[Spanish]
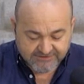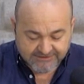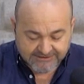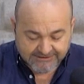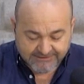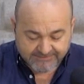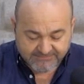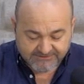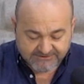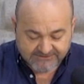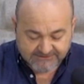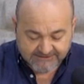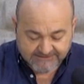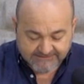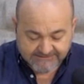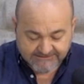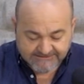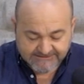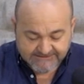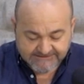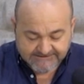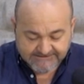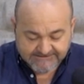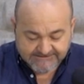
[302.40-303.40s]
capital
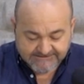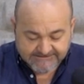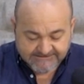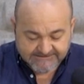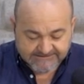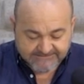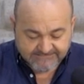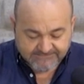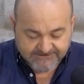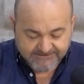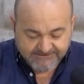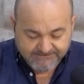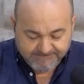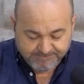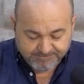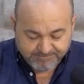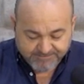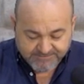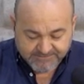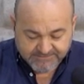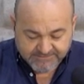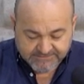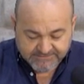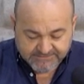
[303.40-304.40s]
y, bueno,
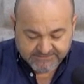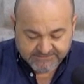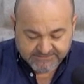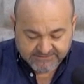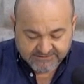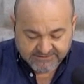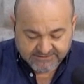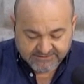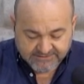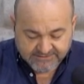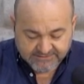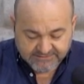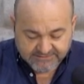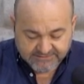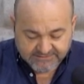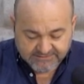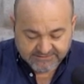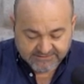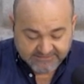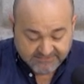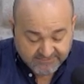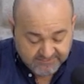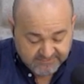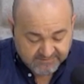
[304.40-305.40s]
eh, y que
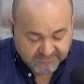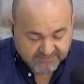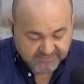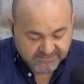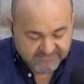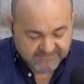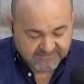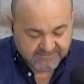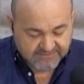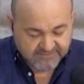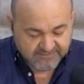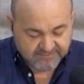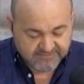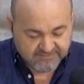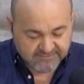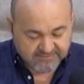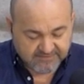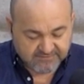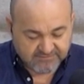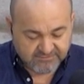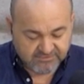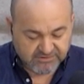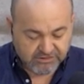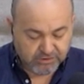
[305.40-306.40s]
inicie esa
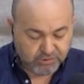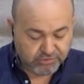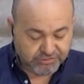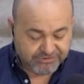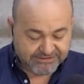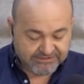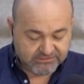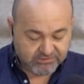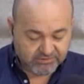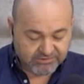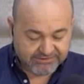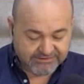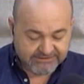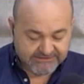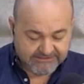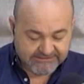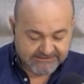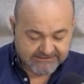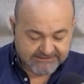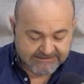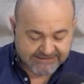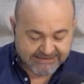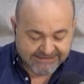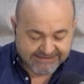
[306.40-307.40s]
licitación de contrato que
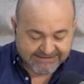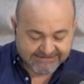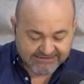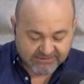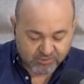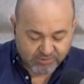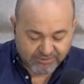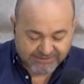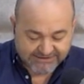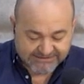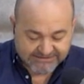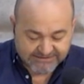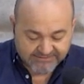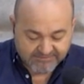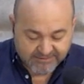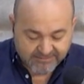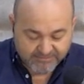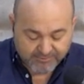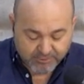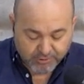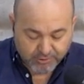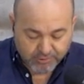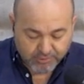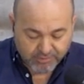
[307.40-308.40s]
asegura lleva
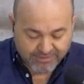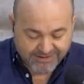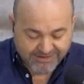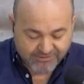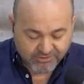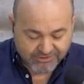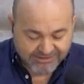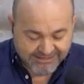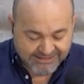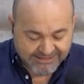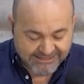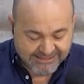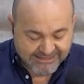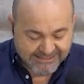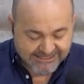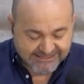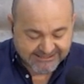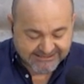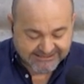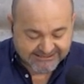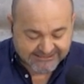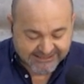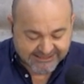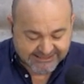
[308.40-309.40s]
prorrogado ya
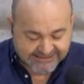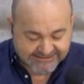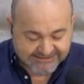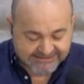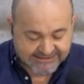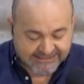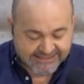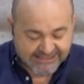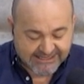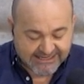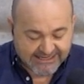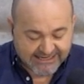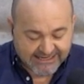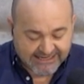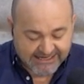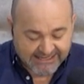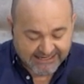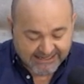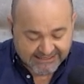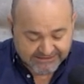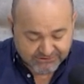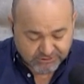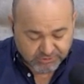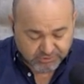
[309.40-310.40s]
seis
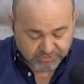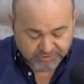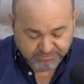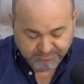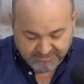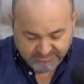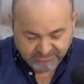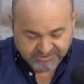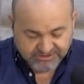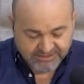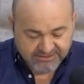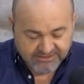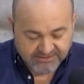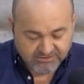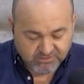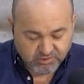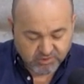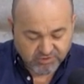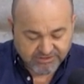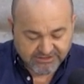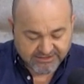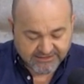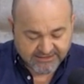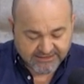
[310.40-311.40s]
años. Vamos a
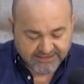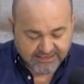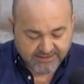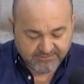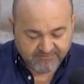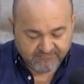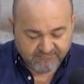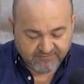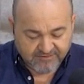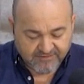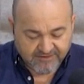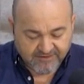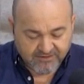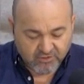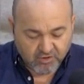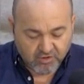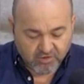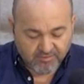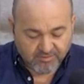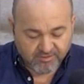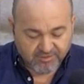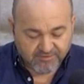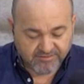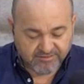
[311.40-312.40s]
escuchar a Carmen Fidalgo,
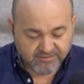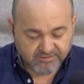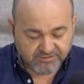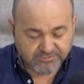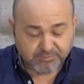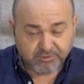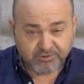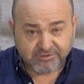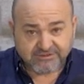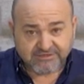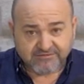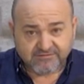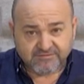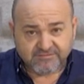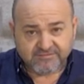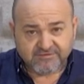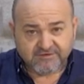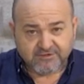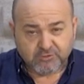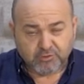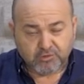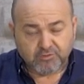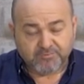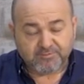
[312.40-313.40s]
como decimos, portavoz
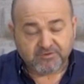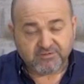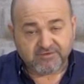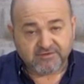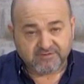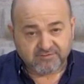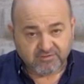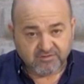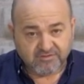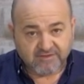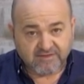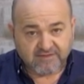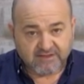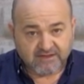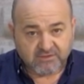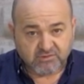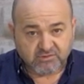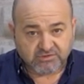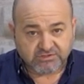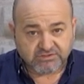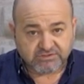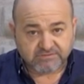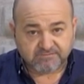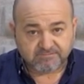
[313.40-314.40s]
del Grupo de
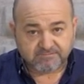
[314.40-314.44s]
Ciudadanos